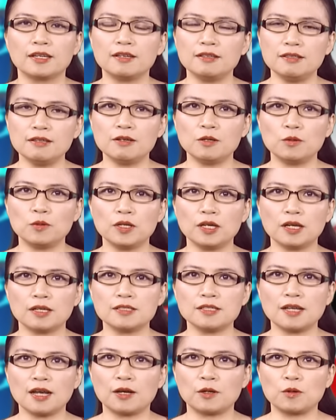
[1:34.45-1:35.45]
Kính thưa quý
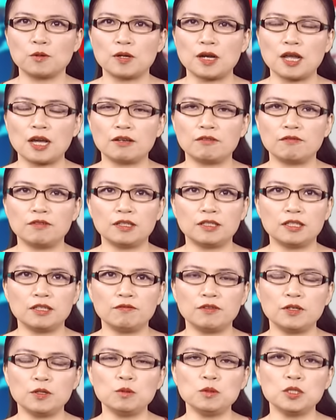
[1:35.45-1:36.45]
khán giả của Đài Việt
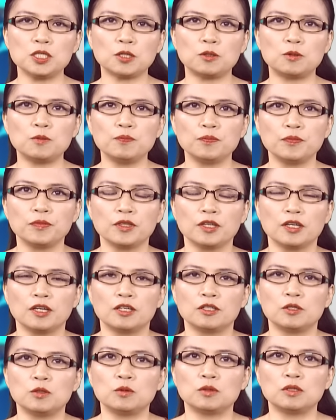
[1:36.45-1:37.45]
TV Úc Châu,
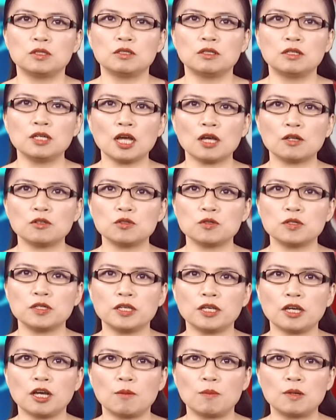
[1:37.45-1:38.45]
Thủ tướng
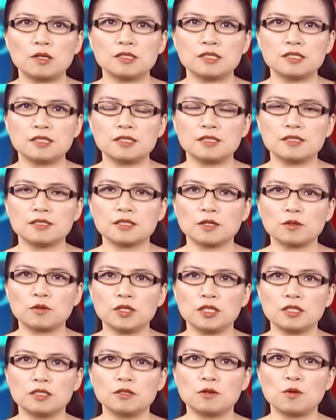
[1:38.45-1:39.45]
Anthony Albanese sau
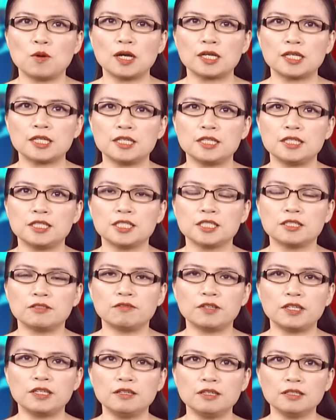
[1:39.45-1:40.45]
khi từ Hoa Kỳ
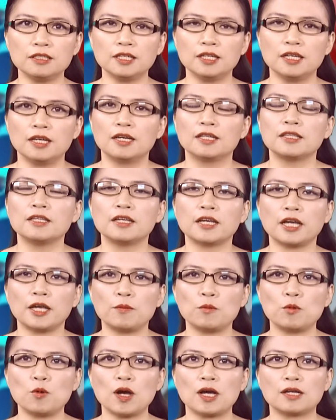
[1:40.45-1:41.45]
trở về nước thì
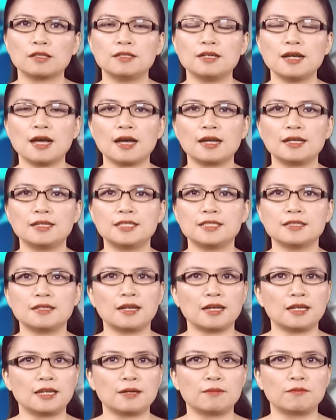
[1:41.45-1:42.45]
ngày hôm qua thứ hai
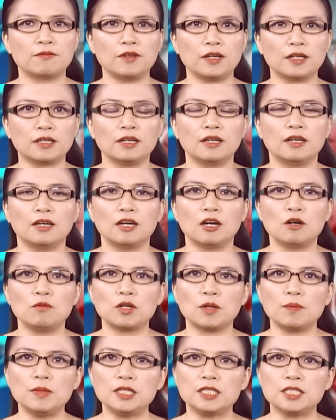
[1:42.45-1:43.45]
trở lại làm việc,
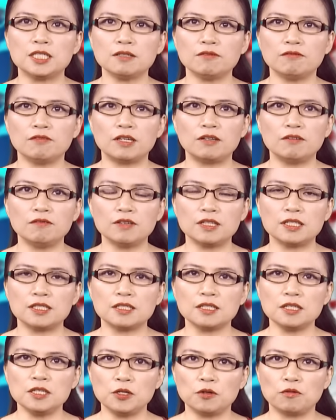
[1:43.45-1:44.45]
ông đã bị chất vấn
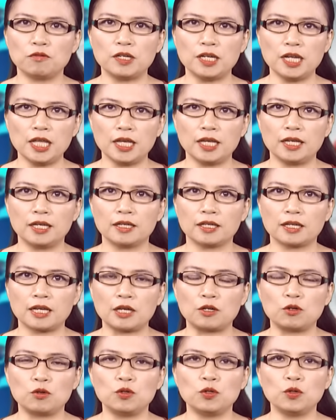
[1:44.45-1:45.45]
về rất nhiều vấn đề,
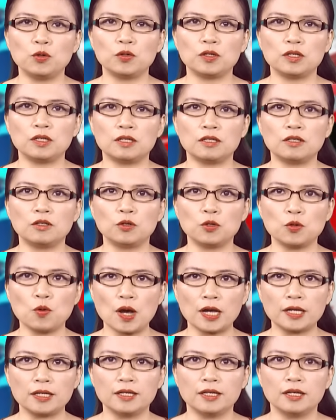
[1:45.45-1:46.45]
cả đối nội lẫn đối
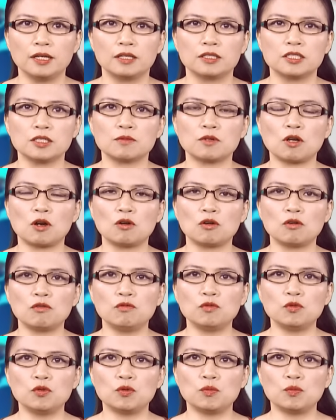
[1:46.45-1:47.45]
ngoại, trong đó
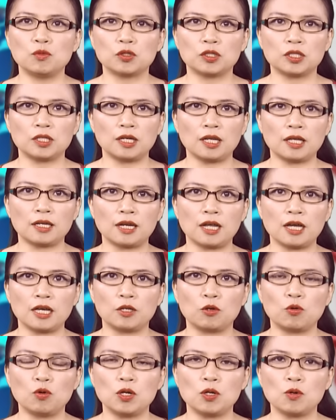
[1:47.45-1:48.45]
có vụ một thợ lặn
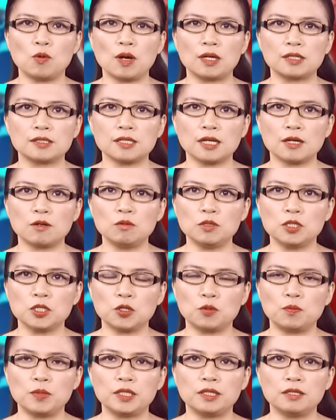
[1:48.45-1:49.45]
hải quân Hoàng gia Úc
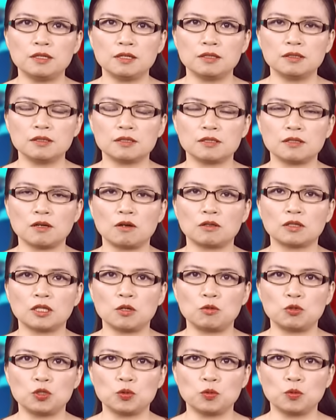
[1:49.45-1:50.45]
Châu bị thương do
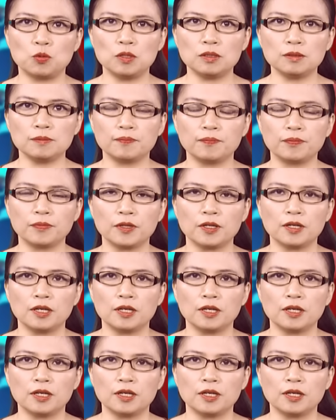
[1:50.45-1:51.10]
tàu Trung Quốc.